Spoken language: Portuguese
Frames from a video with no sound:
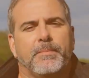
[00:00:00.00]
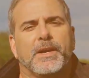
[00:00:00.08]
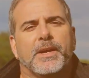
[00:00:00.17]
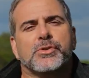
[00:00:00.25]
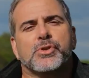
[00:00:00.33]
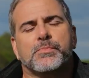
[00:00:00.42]

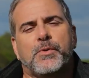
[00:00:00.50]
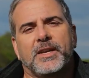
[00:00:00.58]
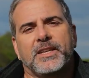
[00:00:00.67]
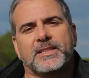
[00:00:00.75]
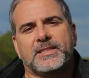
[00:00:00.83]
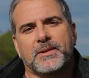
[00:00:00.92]
beijos
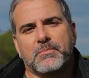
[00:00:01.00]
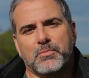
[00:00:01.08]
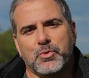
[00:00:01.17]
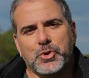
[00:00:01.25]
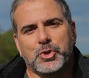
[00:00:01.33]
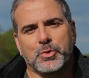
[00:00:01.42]
podem ser
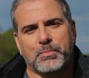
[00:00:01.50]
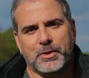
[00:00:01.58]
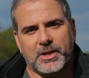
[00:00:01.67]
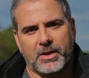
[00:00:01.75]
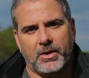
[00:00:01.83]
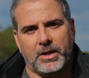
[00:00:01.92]
muito
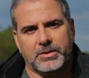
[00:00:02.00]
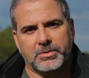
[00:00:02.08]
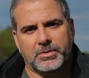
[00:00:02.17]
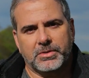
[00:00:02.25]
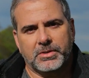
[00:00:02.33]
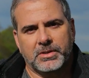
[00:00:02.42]

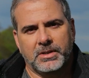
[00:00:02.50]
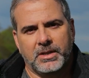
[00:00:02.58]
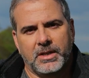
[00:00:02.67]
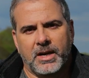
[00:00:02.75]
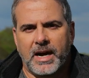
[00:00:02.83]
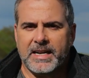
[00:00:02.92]
poderosos,
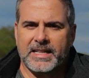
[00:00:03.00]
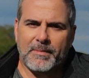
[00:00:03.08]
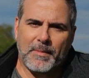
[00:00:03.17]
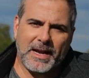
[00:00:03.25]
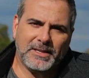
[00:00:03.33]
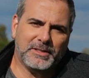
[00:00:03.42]
ainda
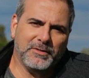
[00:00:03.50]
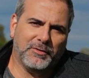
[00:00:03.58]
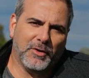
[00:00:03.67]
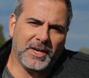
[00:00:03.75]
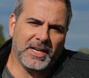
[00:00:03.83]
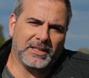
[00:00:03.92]
mais se
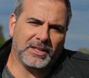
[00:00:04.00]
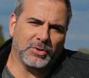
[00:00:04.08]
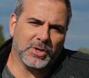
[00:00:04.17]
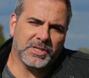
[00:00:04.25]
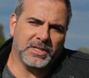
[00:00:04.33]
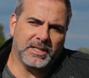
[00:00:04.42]
forem entre
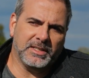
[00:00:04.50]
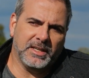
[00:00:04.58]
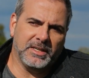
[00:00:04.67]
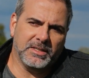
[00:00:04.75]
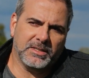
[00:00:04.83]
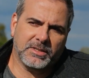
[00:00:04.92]
dois
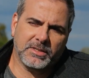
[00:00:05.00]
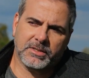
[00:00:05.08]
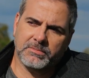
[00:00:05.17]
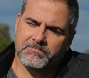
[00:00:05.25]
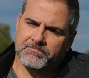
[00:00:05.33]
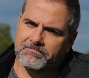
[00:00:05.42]

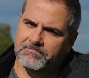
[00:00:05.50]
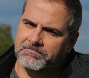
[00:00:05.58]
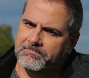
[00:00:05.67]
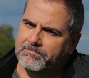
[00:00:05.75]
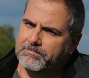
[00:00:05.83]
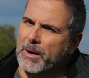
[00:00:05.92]
líderes
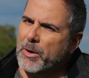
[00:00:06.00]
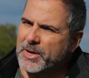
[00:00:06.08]
mal